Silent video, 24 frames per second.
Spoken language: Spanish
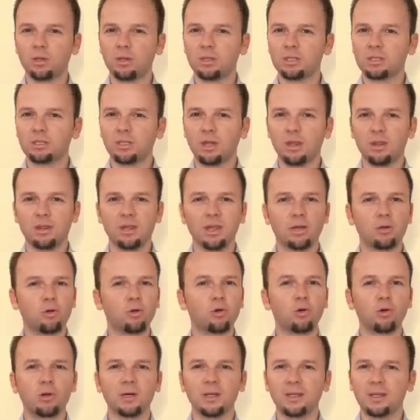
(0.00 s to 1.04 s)
de distancia,
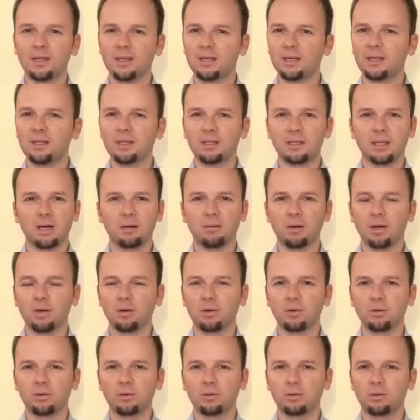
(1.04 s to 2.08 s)
no requiere de
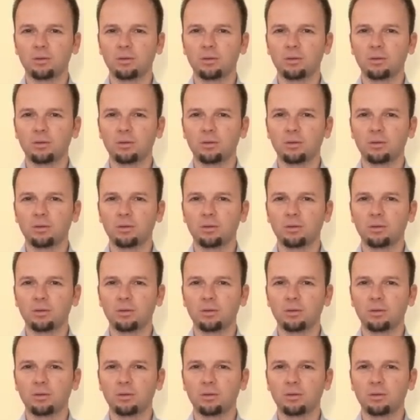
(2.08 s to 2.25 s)
trabajo,